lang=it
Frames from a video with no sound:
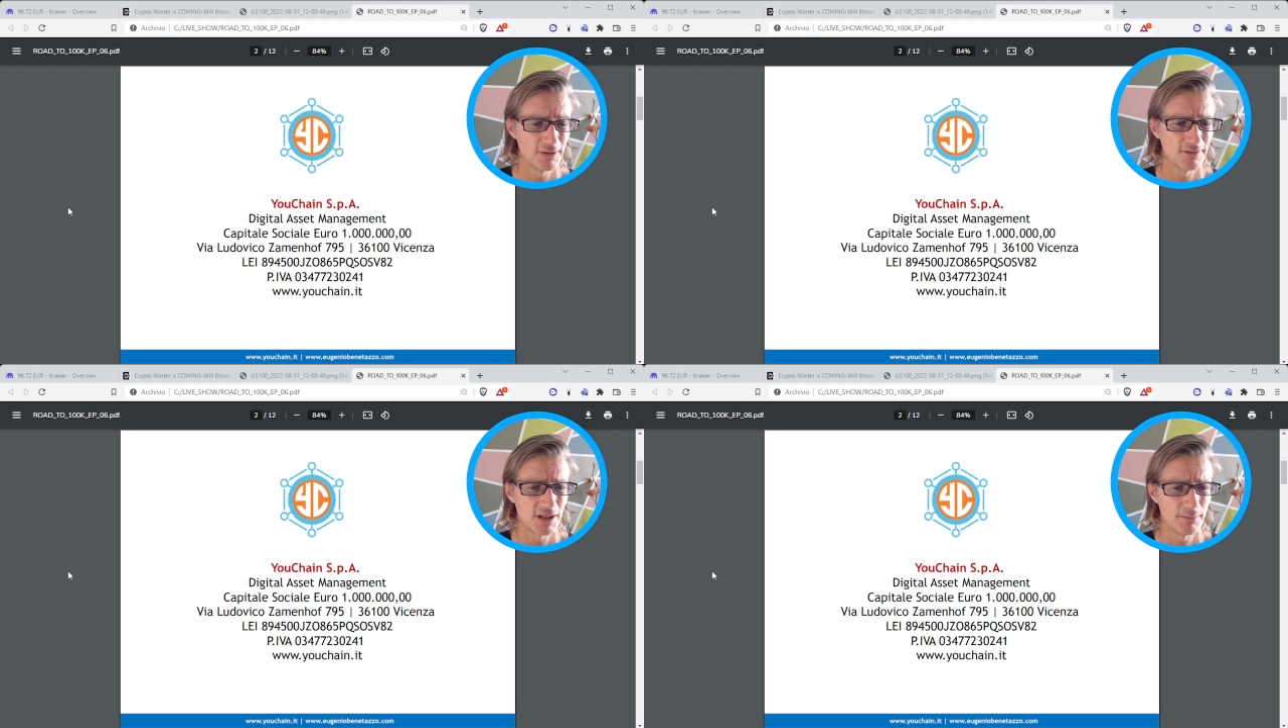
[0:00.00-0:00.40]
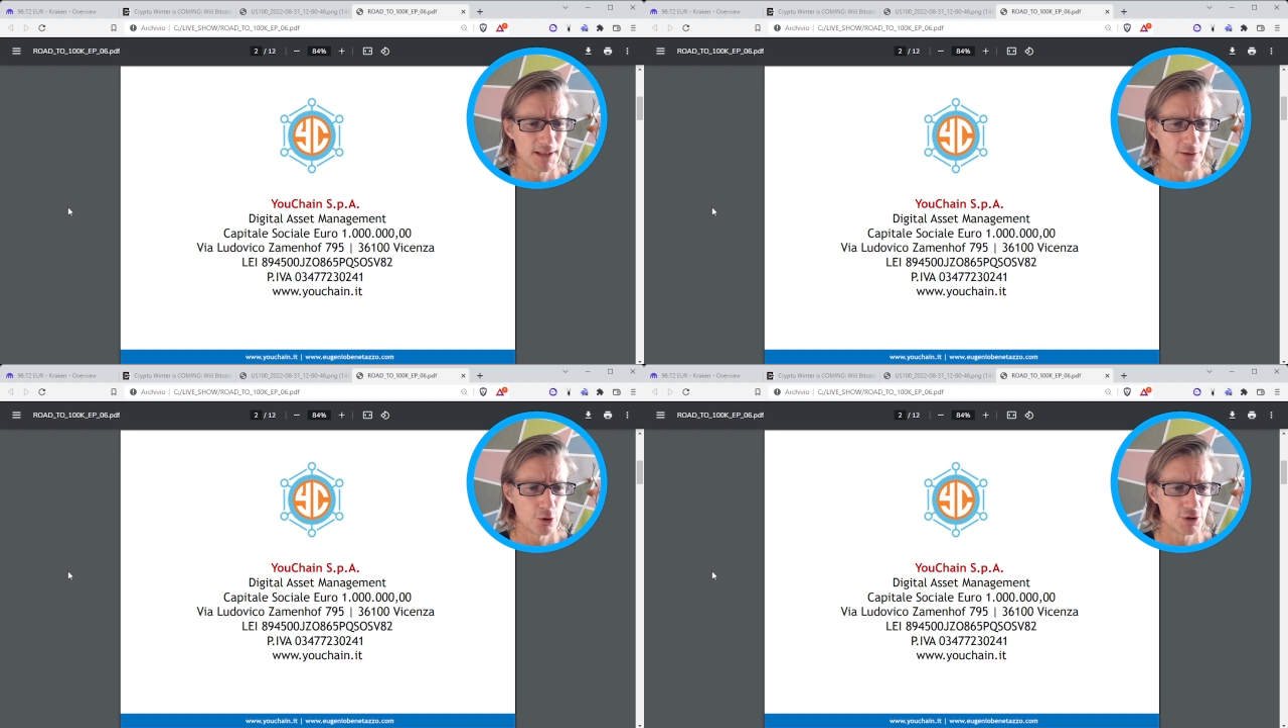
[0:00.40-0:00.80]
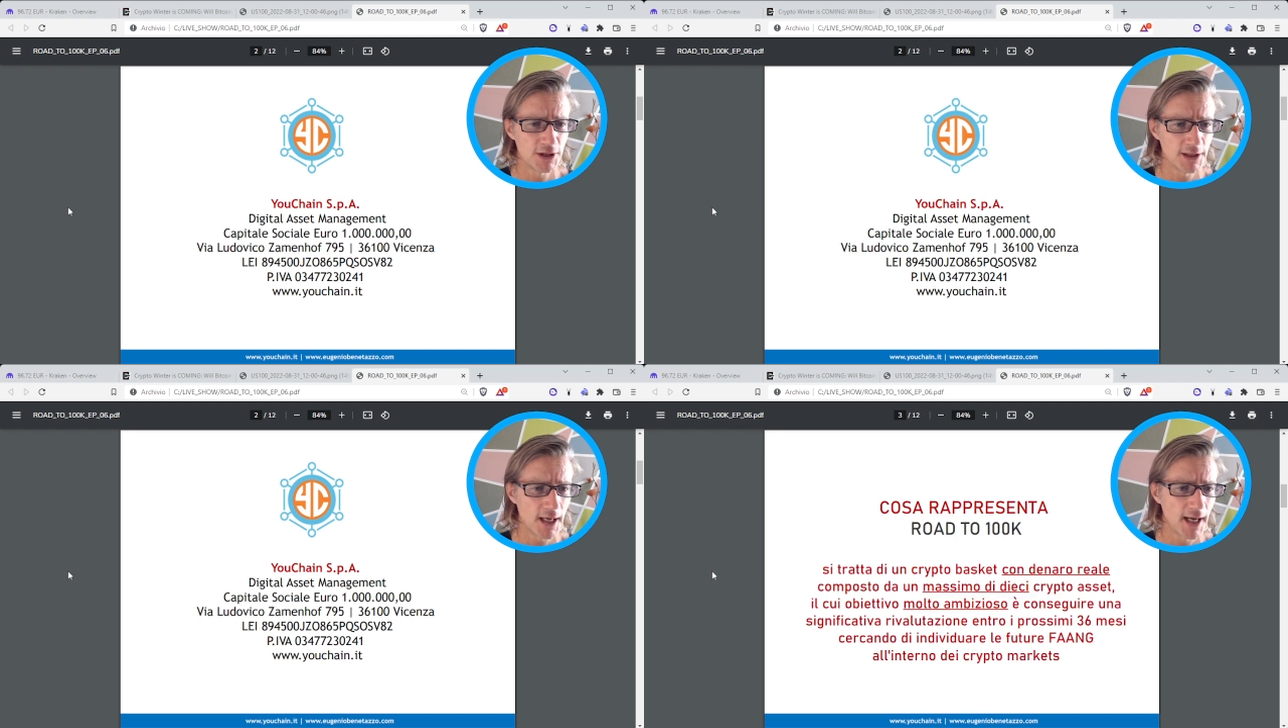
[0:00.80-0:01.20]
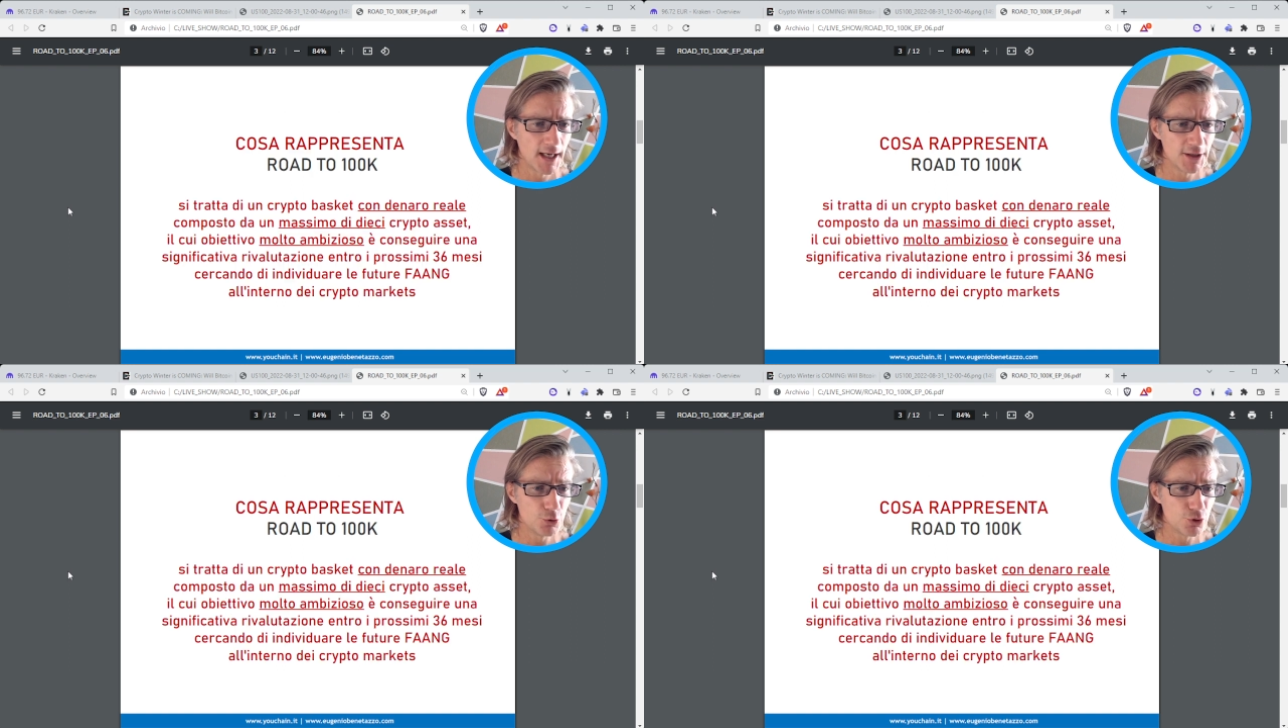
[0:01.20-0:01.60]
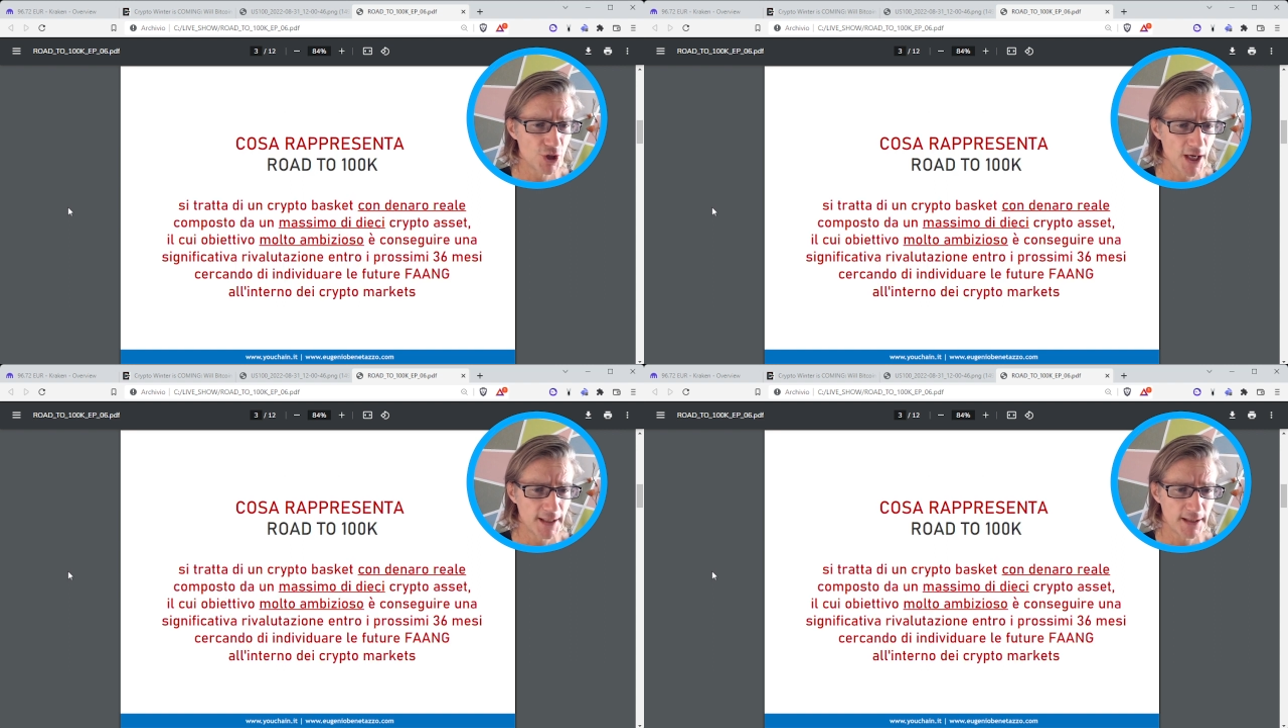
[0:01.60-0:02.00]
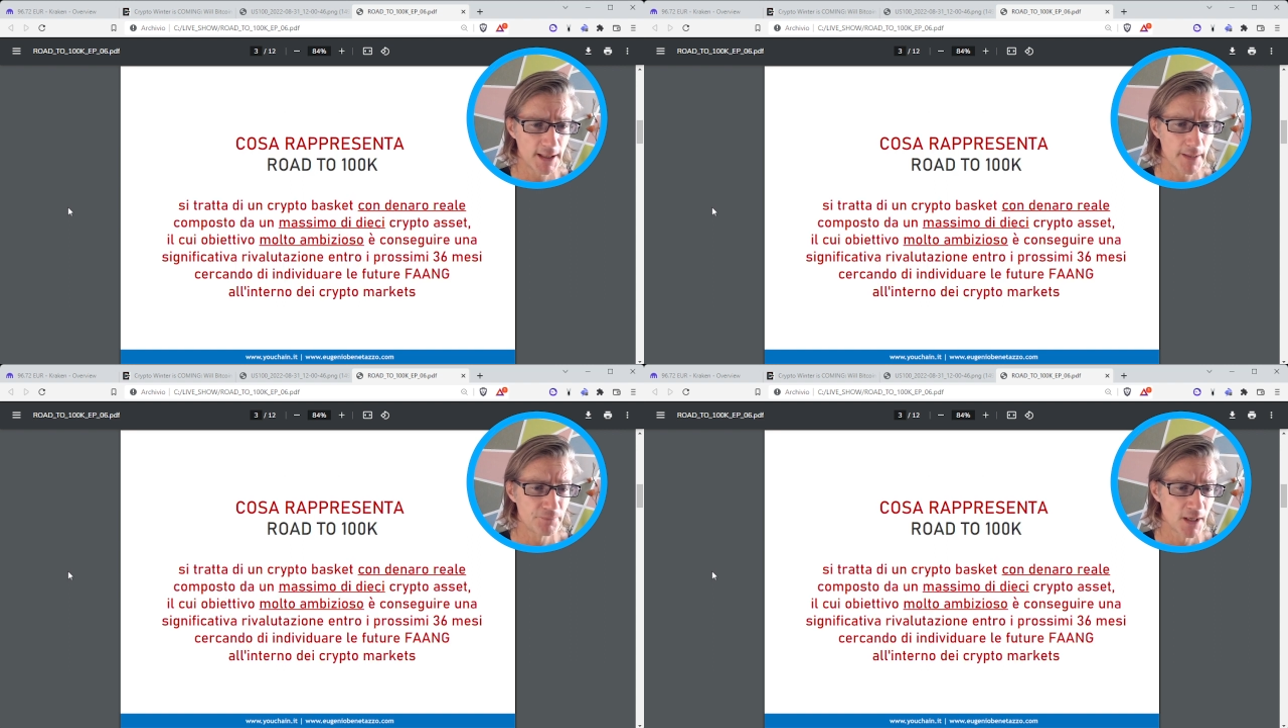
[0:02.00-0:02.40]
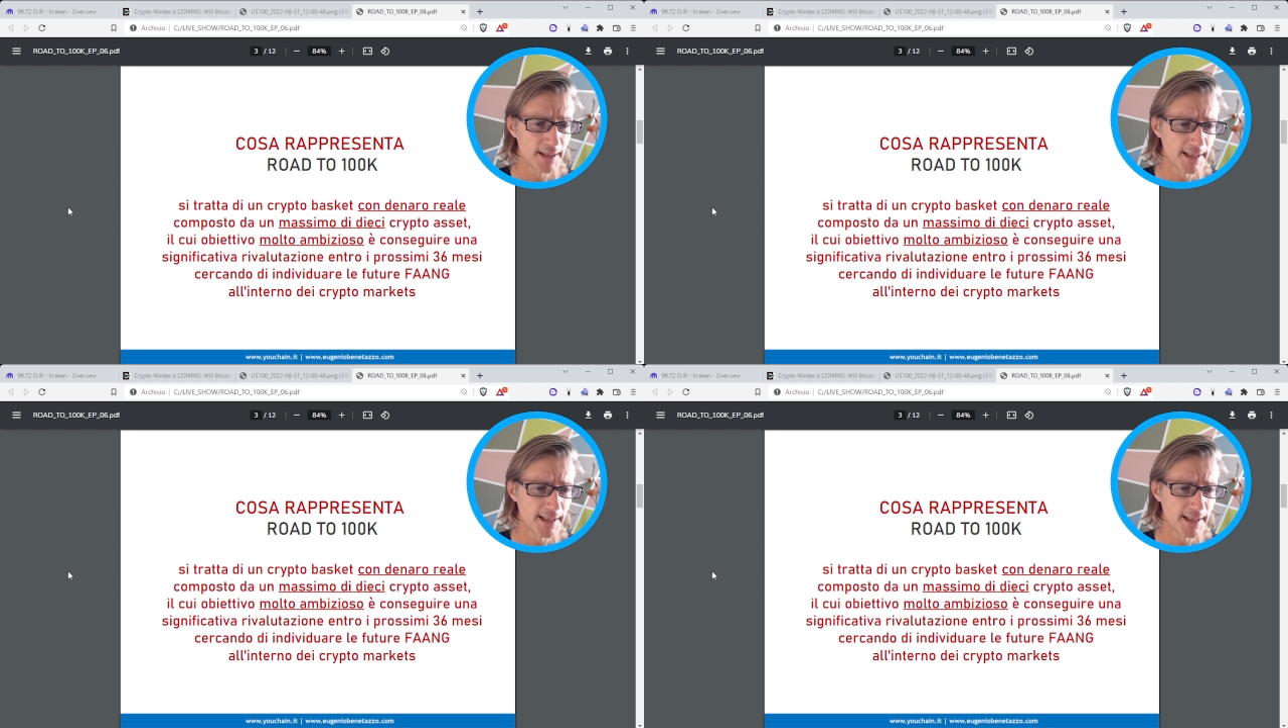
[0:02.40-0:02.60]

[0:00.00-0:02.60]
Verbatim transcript: di investimento di uh, UChain.